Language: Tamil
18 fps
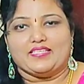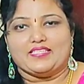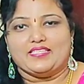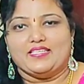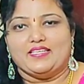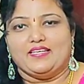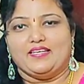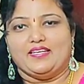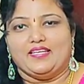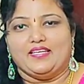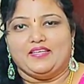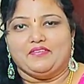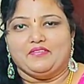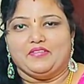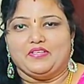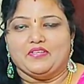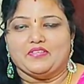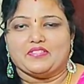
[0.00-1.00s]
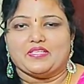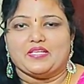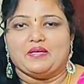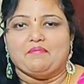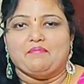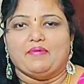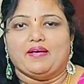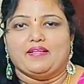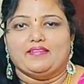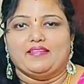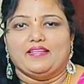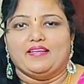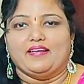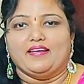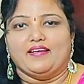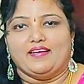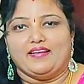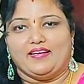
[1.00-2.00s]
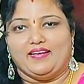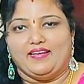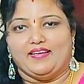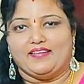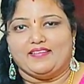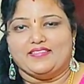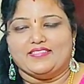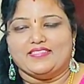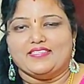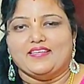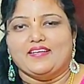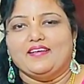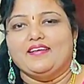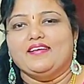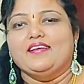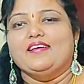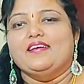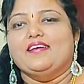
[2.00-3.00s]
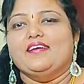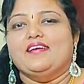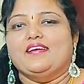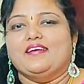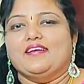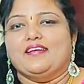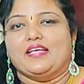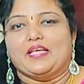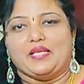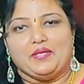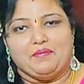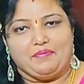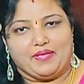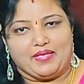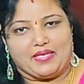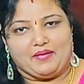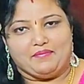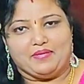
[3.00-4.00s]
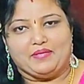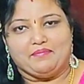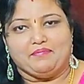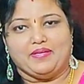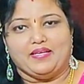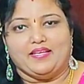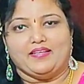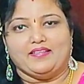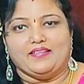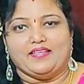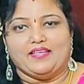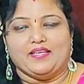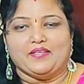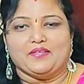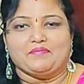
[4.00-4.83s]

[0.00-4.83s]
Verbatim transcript: நேஷ்னல் டே வீடியோஸ்லாம் பார்த்தீங்களா நல்லா இருந்துச்சா eh, நிறைய பேர் கமெண்ட் பண்ணியிருந்தீங்க